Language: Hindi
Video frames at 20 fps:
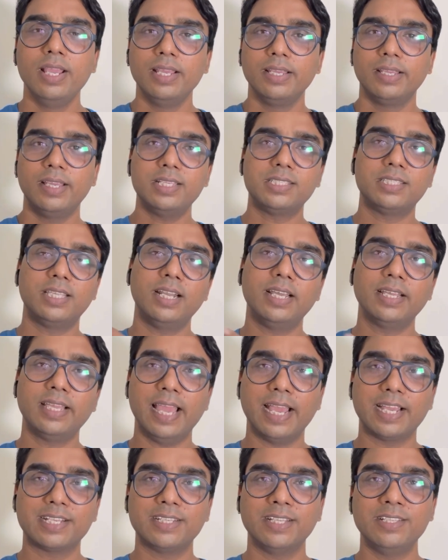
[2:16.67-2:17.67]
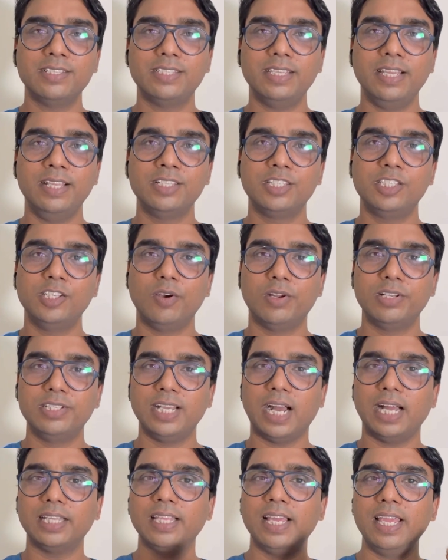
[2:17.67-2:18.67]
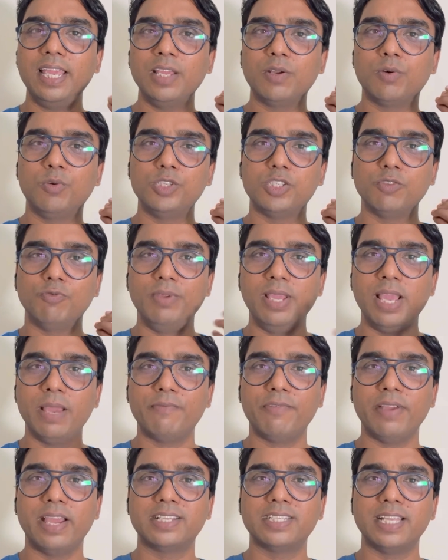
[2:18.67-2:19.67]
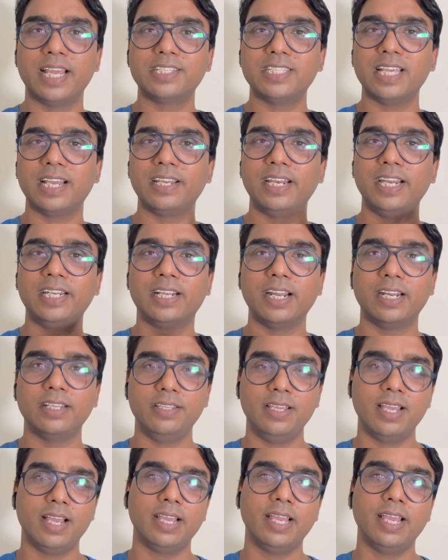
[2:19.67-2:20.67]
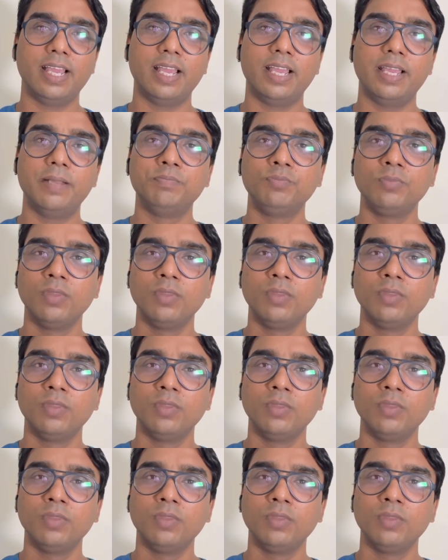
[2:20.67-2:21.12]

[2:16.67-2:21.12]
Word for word: किस तरह के एक्शन सीन से और ज्यादा ही कुछ बी एफ एक्साग्रेट कर दिया गया है